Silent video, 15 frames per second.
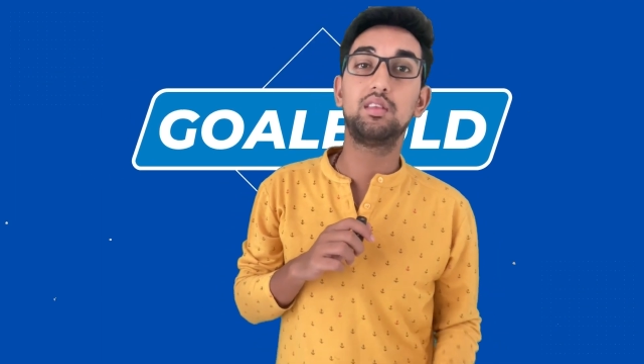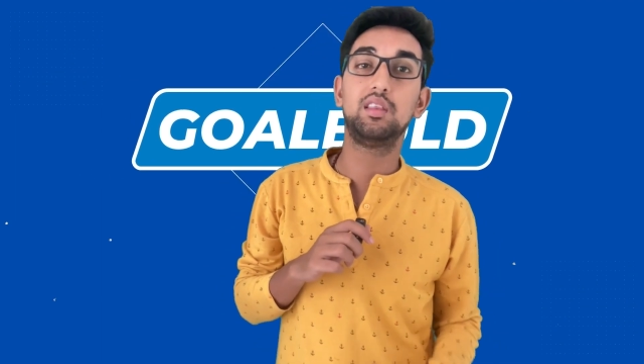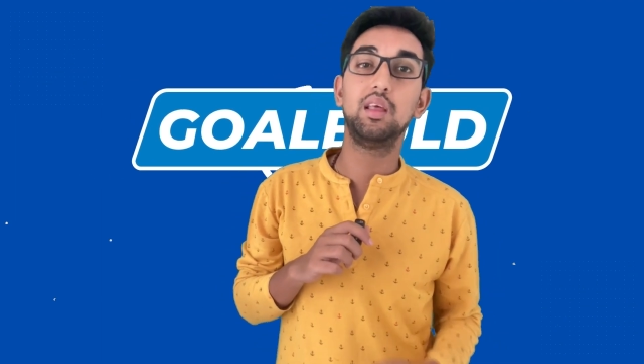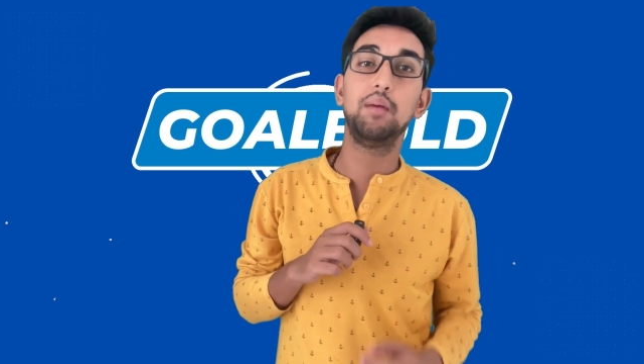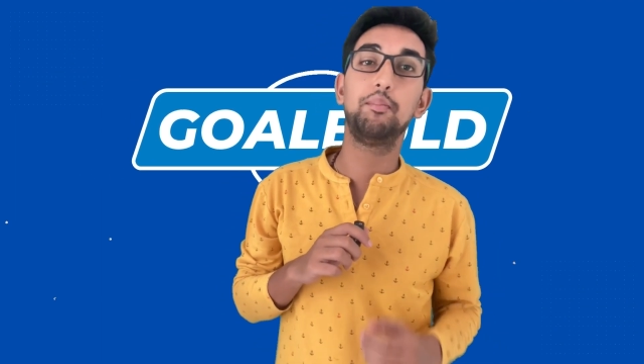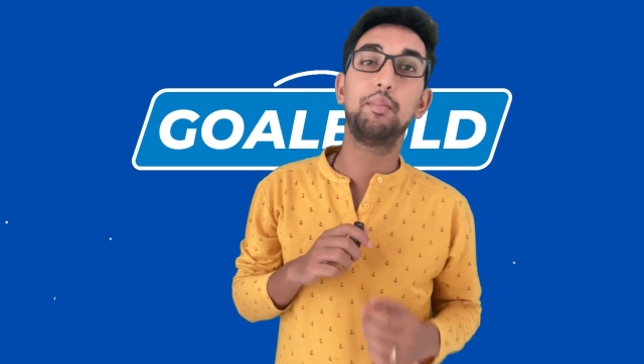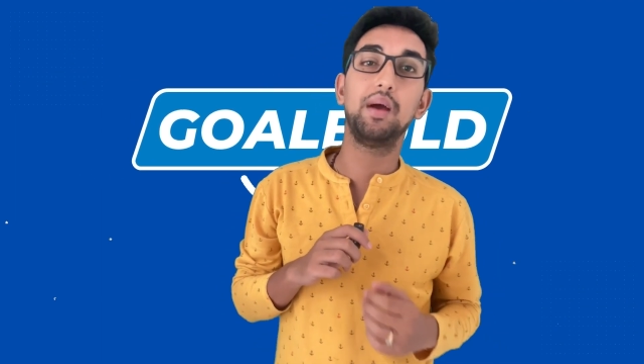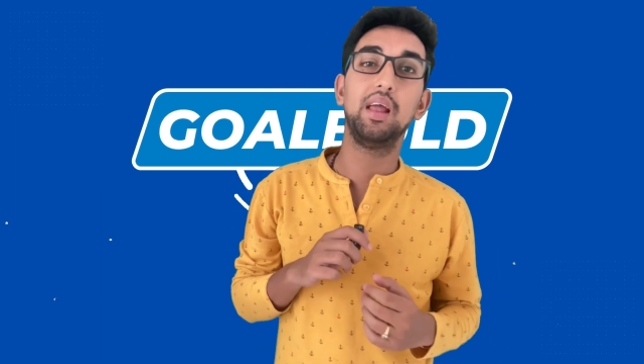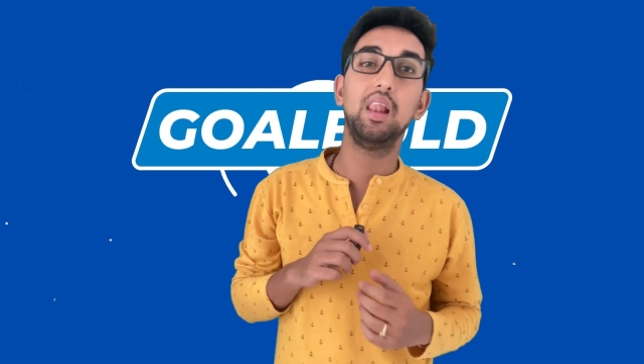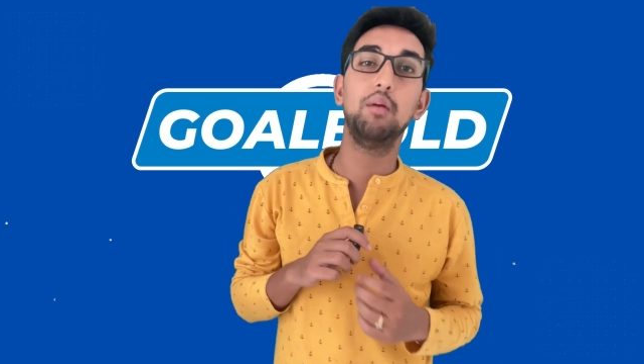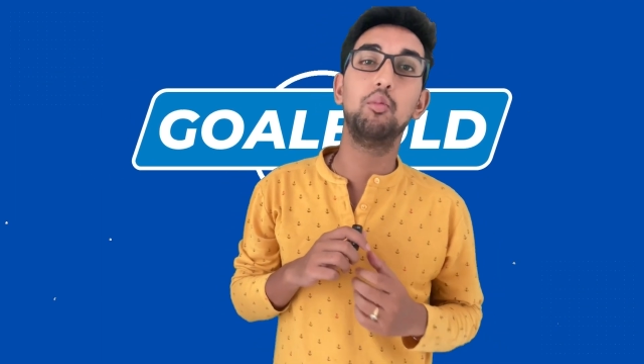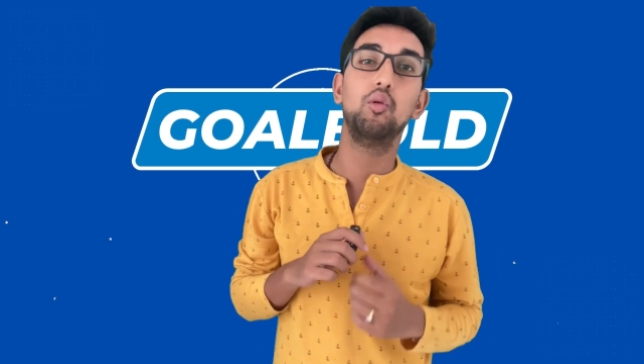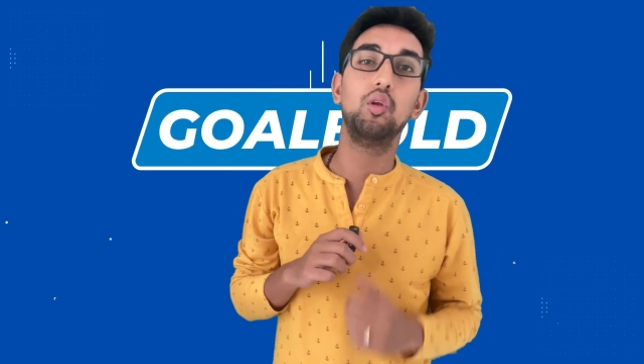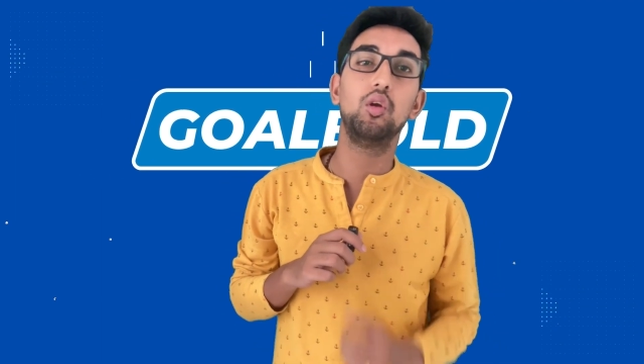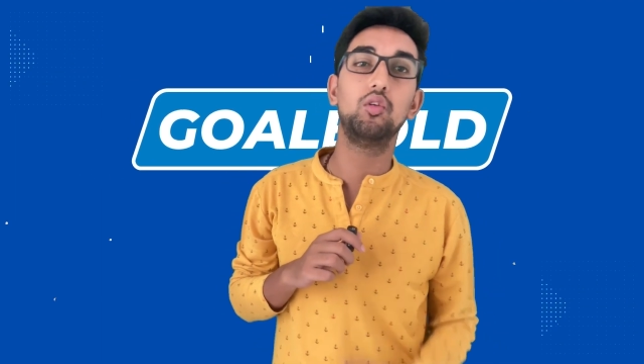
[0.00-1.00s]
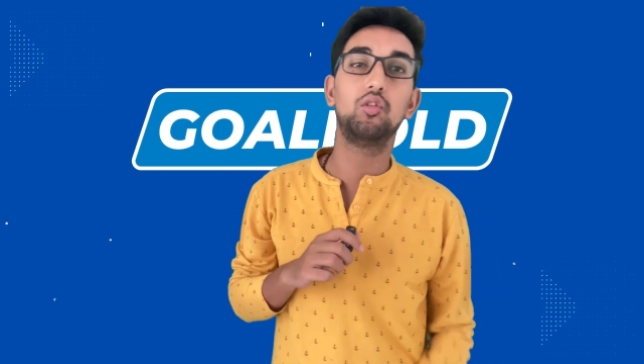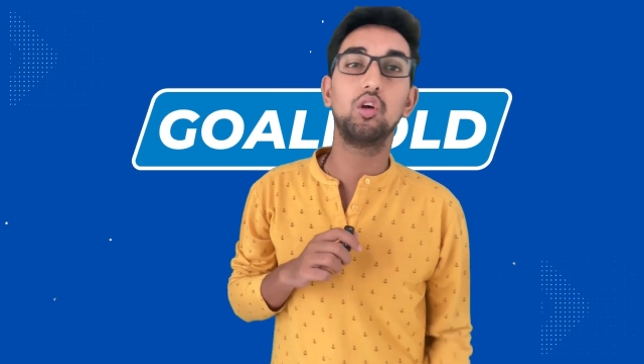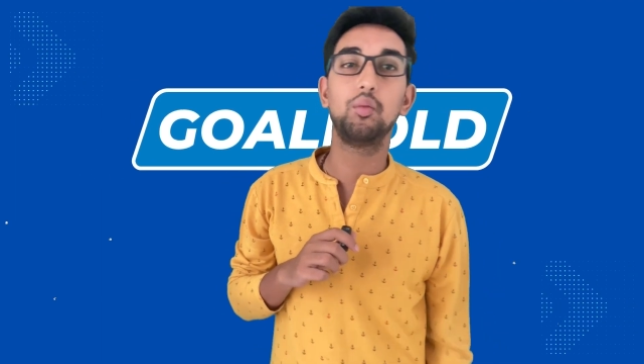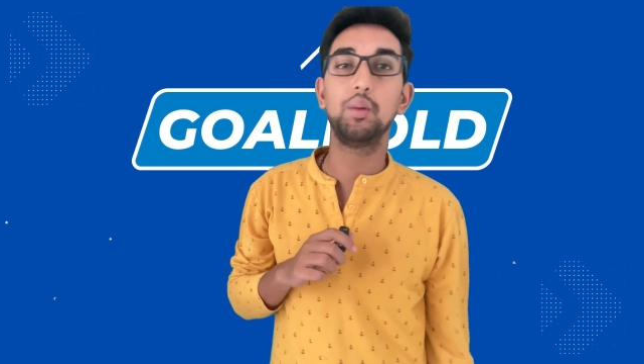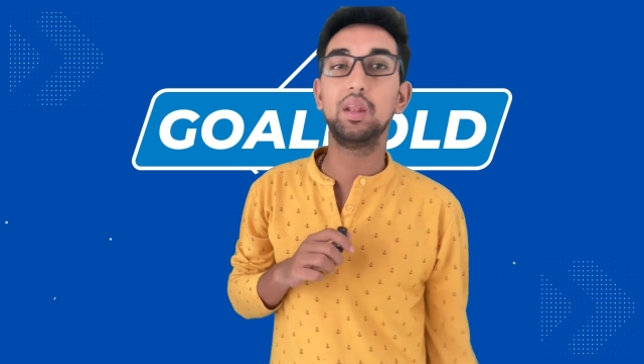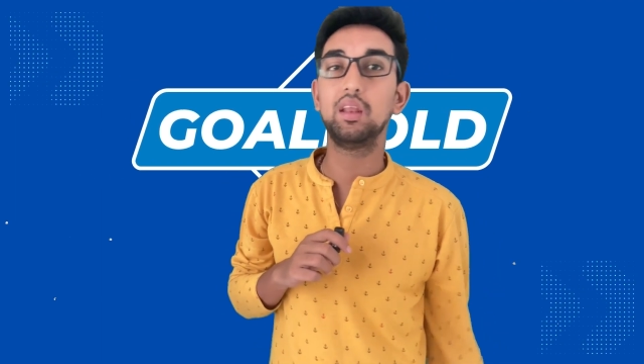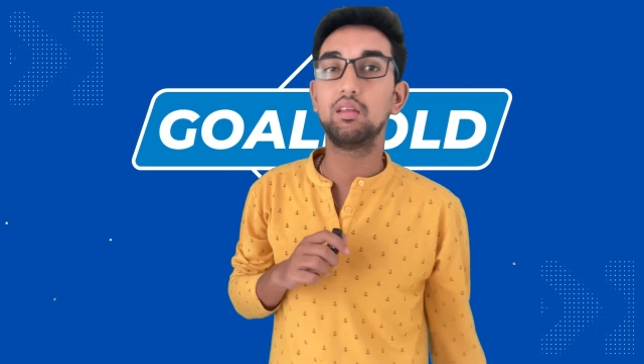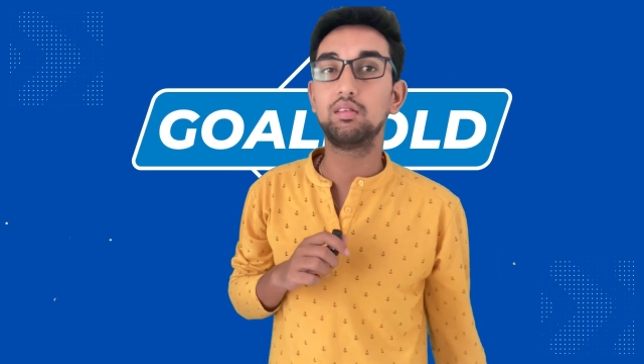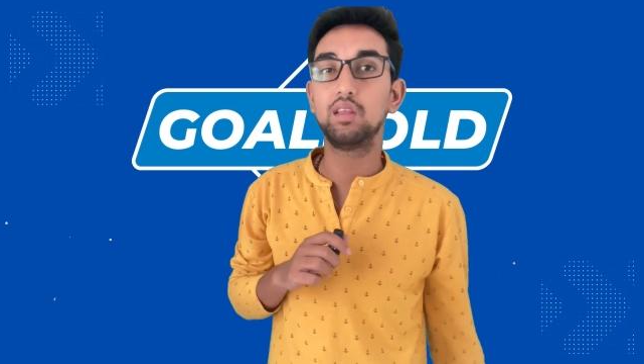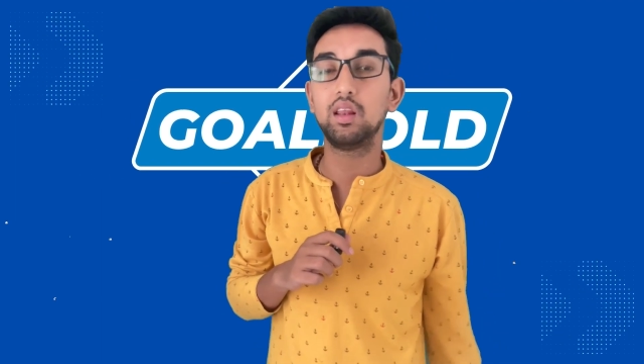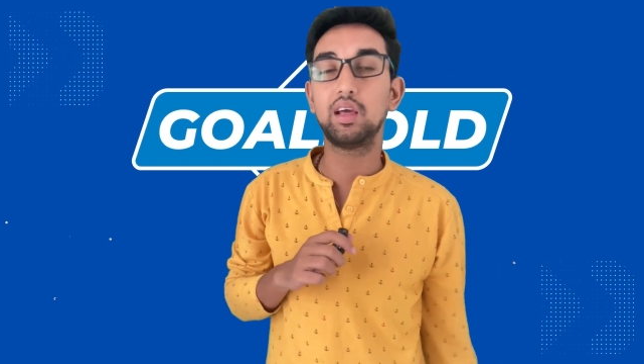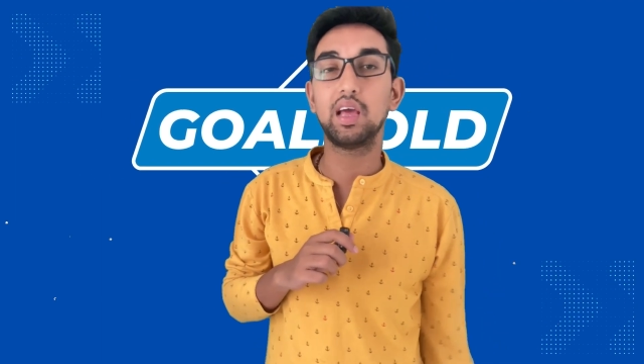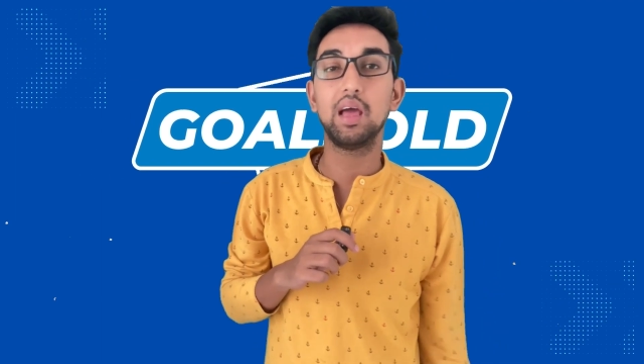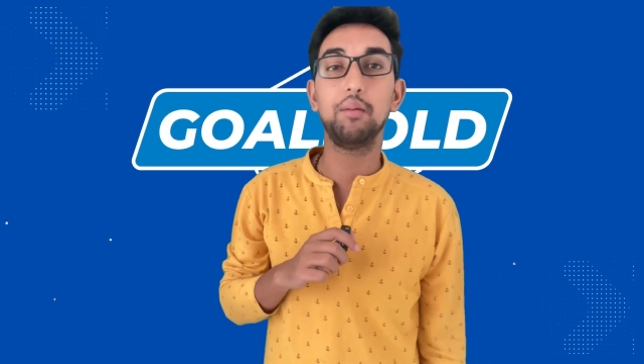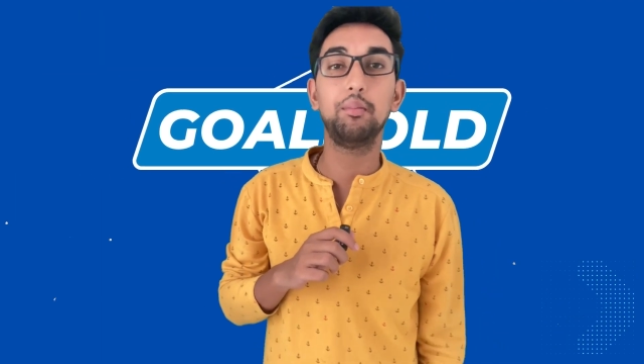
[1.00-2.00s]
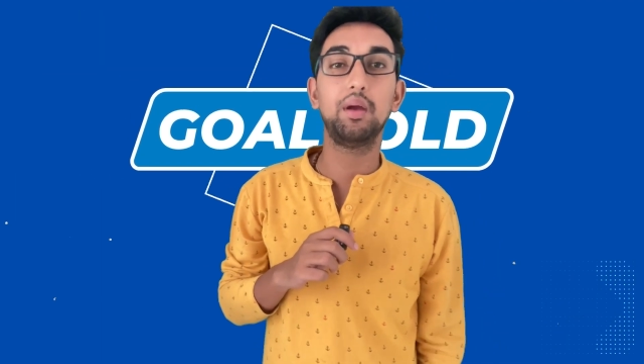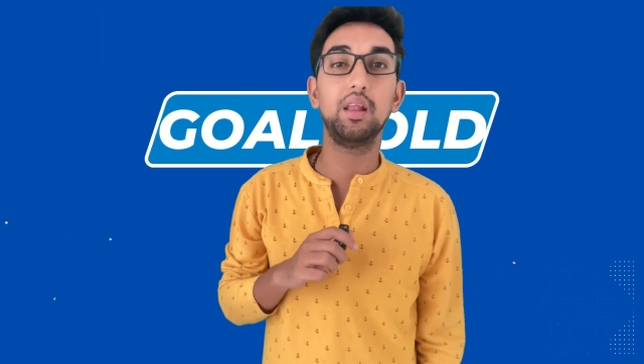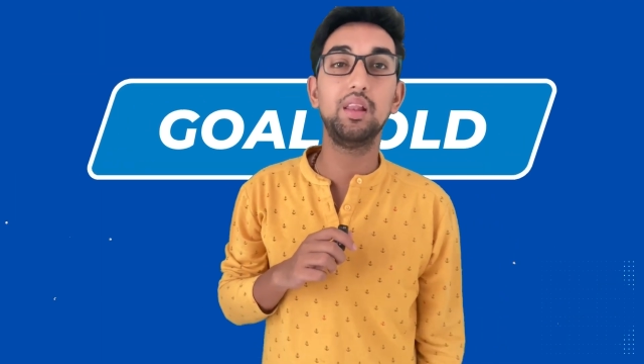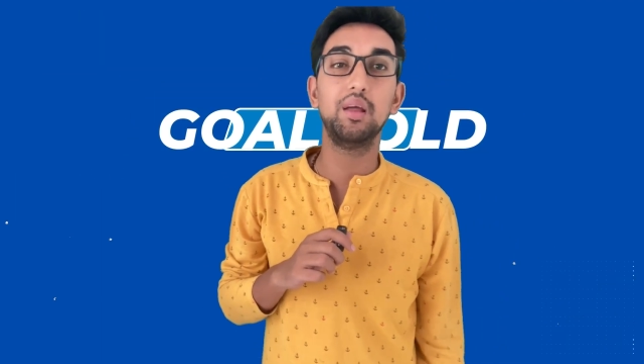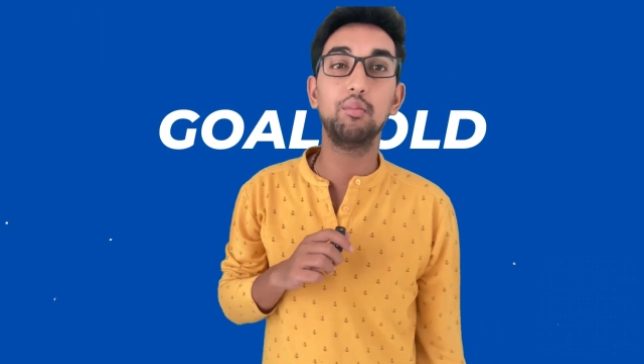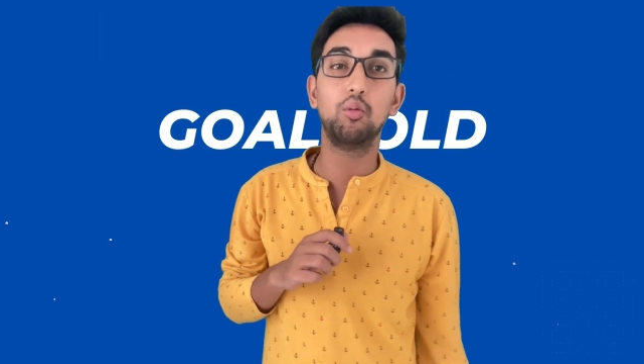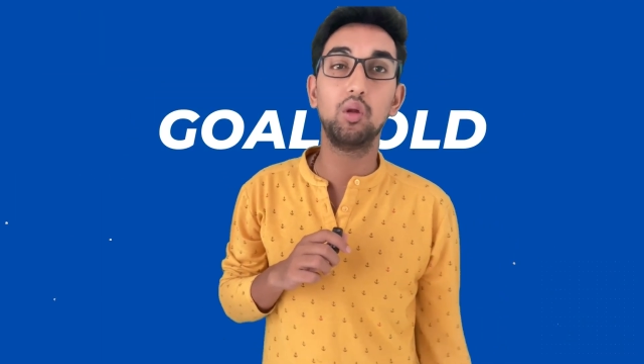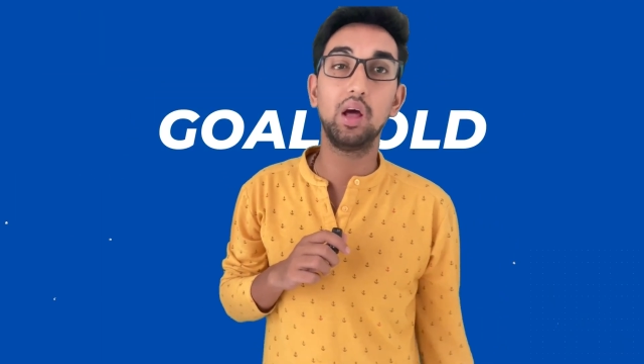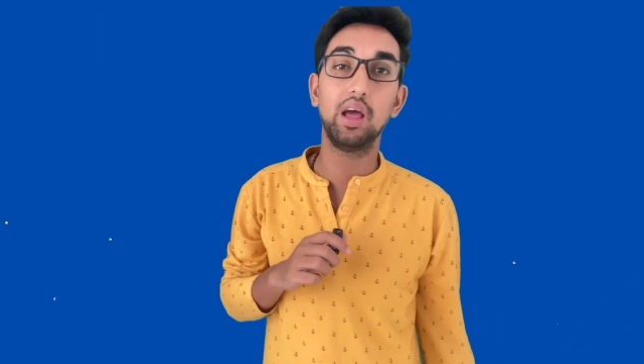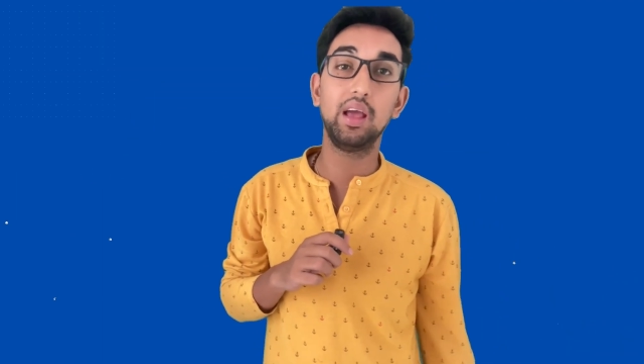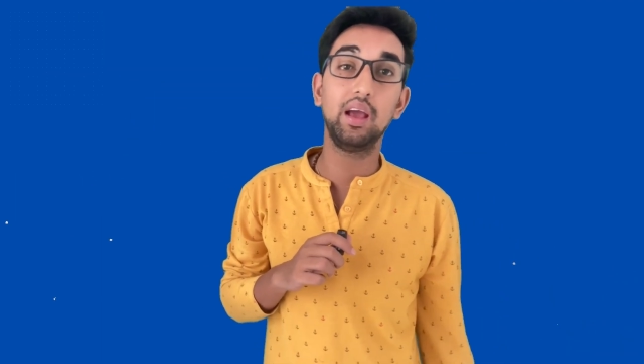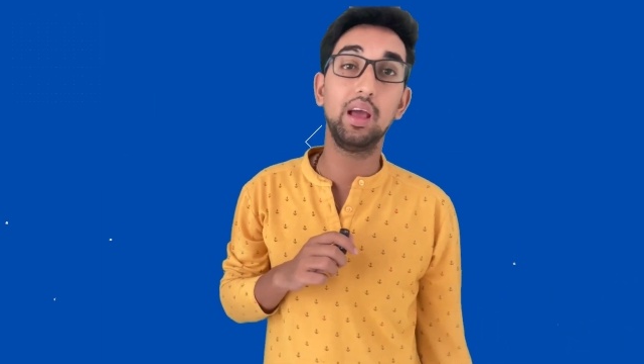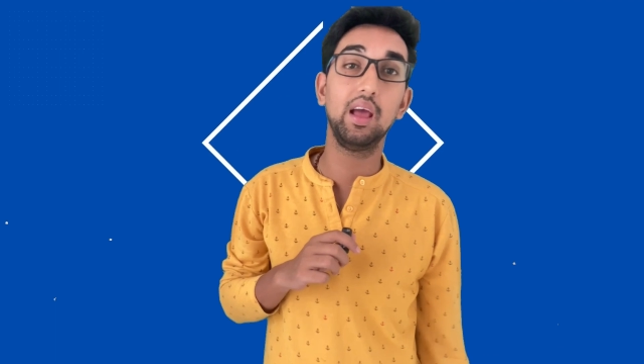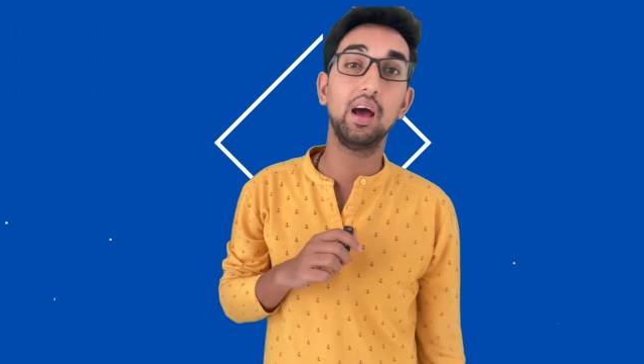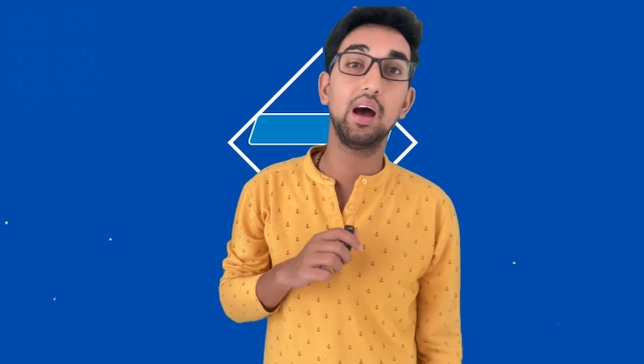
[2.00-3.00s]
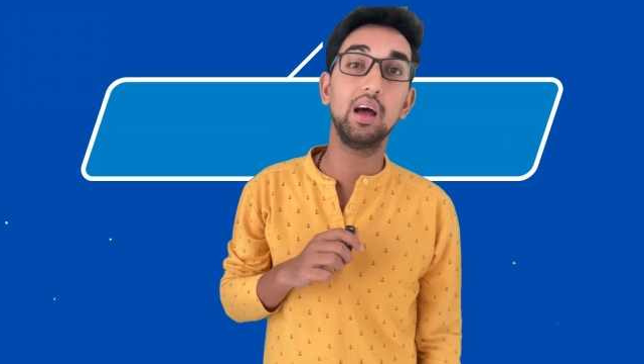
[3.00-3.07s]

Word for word: से पहले भुवनेश्वर में नेशनल कैंप के लिए बुलाए गए